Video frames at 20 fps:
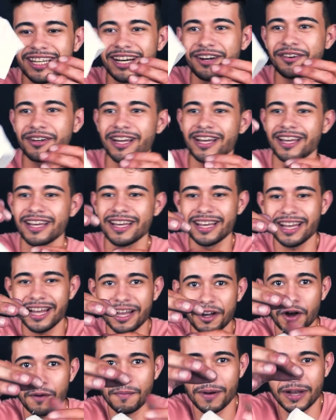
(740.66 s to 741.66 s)
não, né?
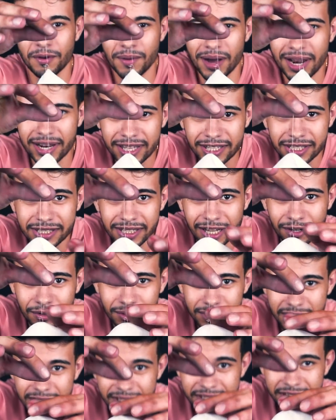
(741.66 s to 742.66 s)
Eu amarrei uma linha de nylon
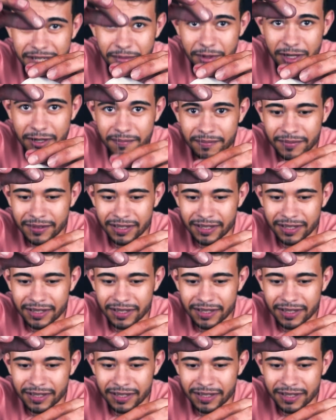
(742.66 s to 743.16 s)
aqui em cima